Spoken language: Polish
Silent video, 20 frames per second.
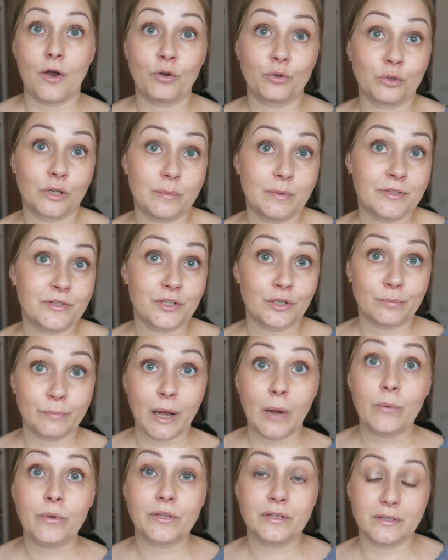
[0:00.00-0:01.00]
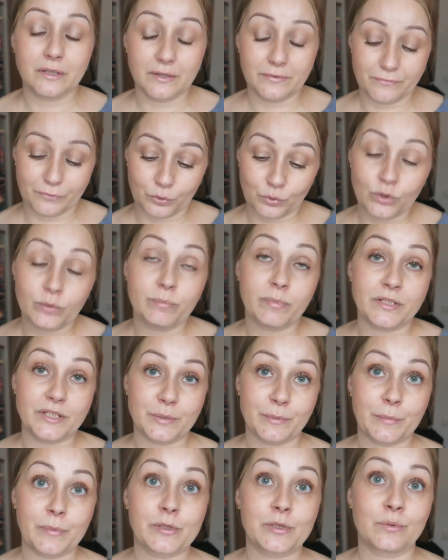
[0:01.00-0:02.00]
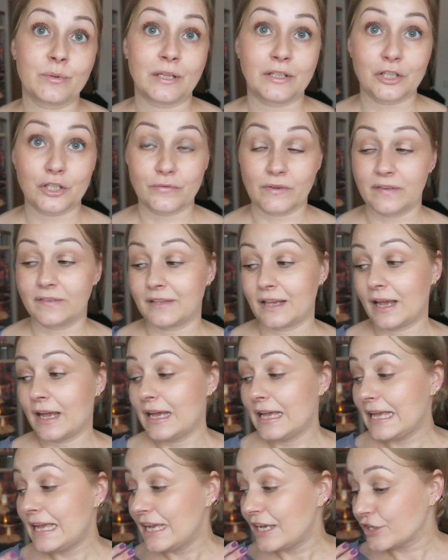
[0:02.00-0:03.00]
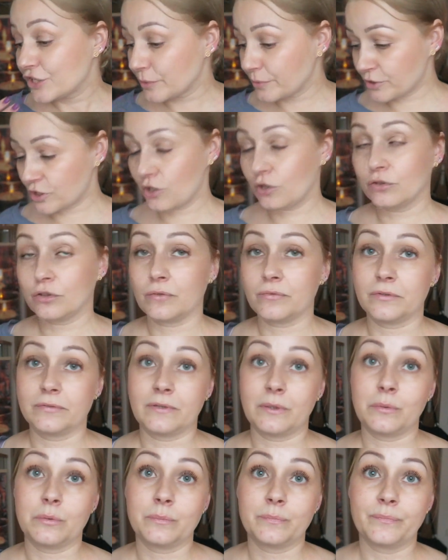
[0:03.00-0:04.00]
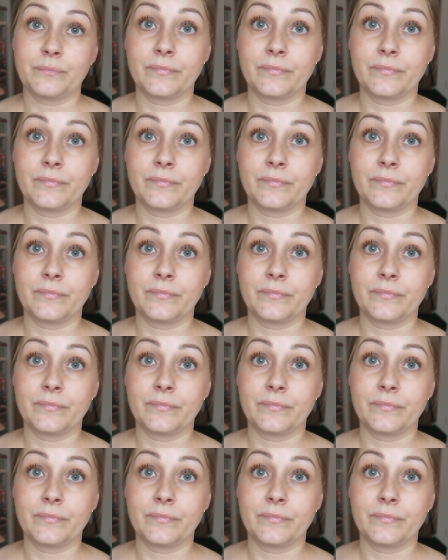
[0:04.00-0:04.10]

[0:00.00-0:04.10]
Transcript: o które będzie dbał i, i w którym będzie po prostu na te święta się przygotowywał.